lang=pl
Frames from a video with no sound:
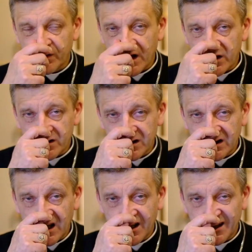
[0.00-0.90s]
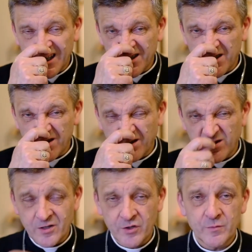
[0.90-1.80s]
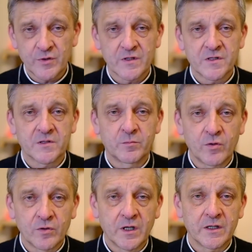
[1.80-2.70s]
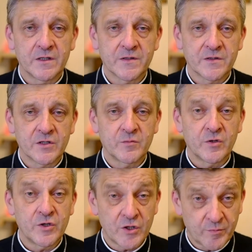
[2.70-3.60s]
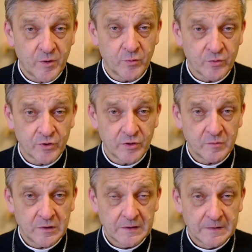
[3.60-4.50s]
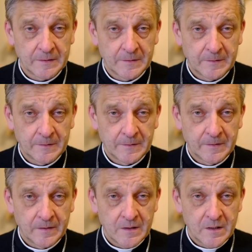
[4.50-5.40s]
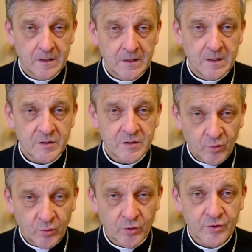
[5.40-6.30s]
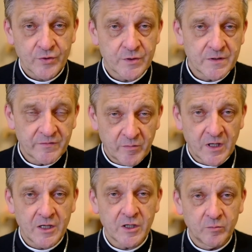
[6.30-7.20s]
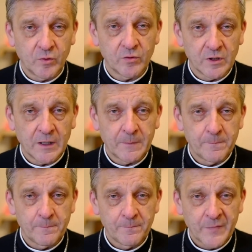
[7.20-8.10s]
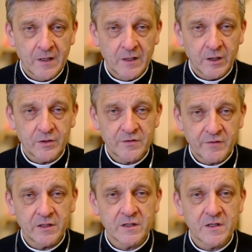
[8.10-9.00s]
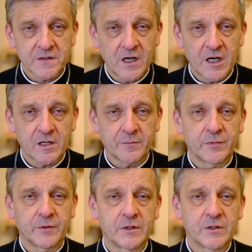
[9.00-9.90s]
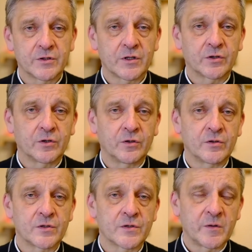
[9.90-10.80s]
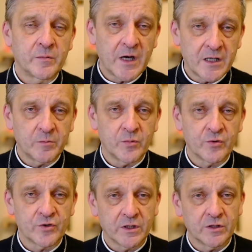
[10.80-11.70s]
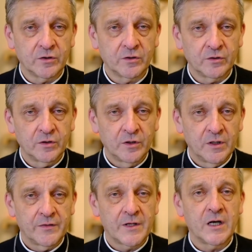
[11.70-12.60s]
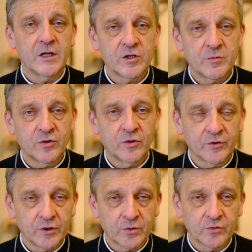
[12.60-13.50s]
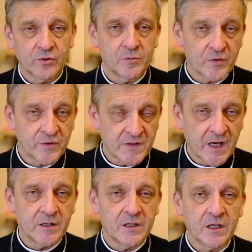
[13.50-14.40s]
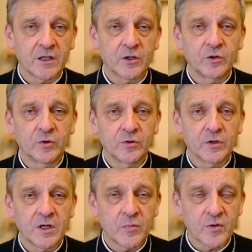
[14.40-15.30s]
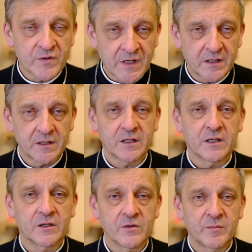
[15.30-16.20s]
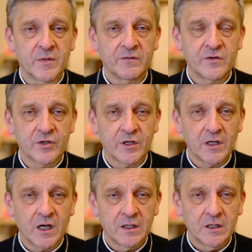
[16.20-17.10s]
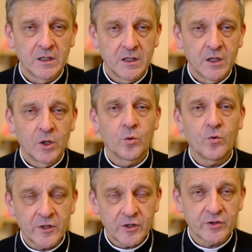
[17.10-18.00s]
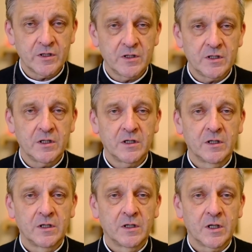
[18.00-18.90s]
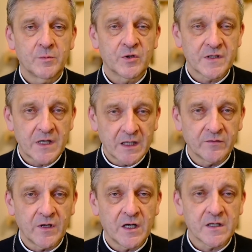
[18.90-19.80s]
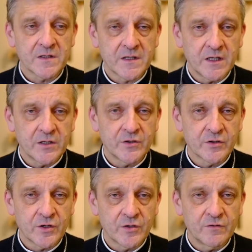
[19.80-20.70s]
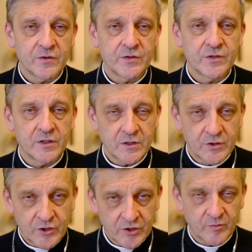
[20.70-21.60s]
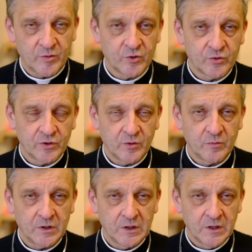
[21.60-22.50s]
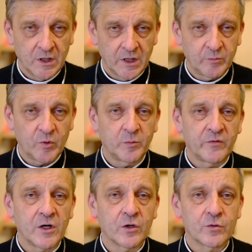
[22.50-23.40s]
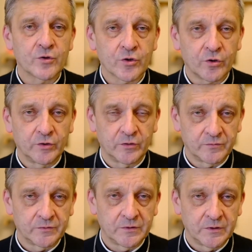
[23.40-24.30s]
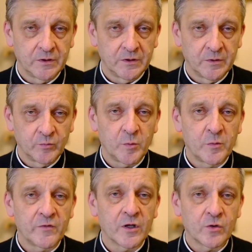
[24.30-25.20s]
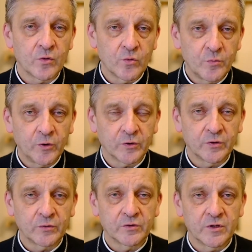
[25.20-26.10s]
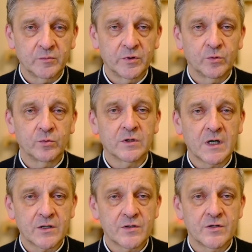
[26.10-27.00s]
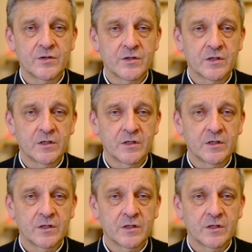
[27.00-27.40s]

naszych, ale także zrodziliśmy się z Boga i jesteśmy dziećmi Bożymi. Z miłości, z wybrania Boga. I to jest wielki skarb, że to z wybrania Bożego należymy do tych, którzy poznali takiego Boga, poznali takiego Zbawiciela, uwierzyli i przez akt wiary stali się rzeczywiście dziećmi Bożymi. Byłoby wielką szkodą, byłoby wielką głupotą, gdyby utracić